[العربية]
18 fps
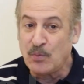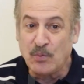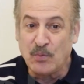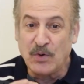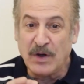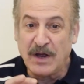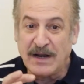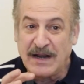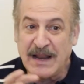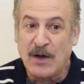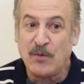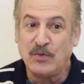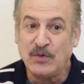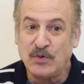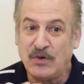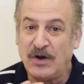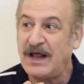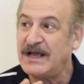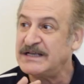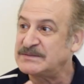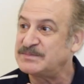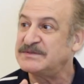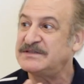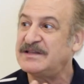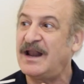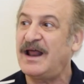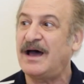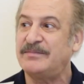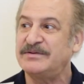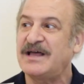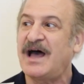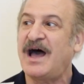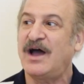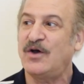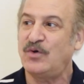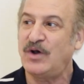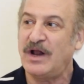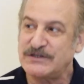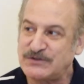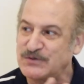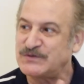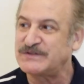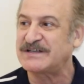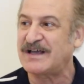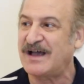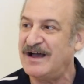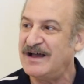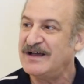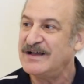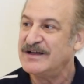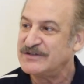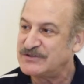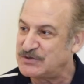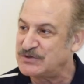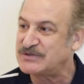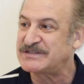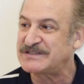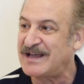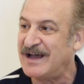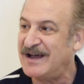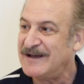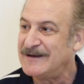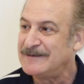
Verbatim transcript: ولا ويقولوا لها اسم الدلع بتاعها يقول لها سوسكا سوسكا